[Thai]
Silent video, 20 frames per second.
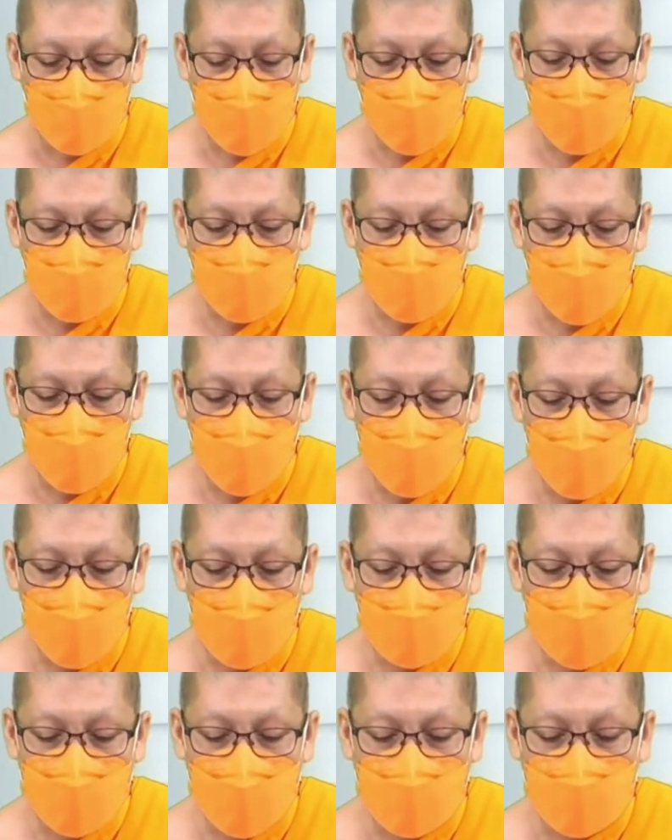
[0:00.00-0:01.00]
ตีนปัล
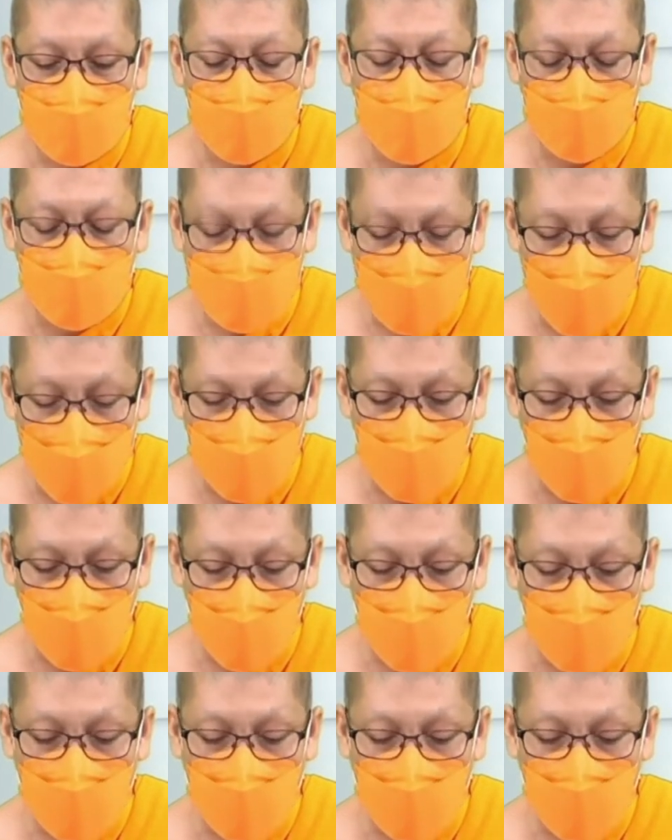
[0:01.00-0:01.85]
ลัฐนิคชาดก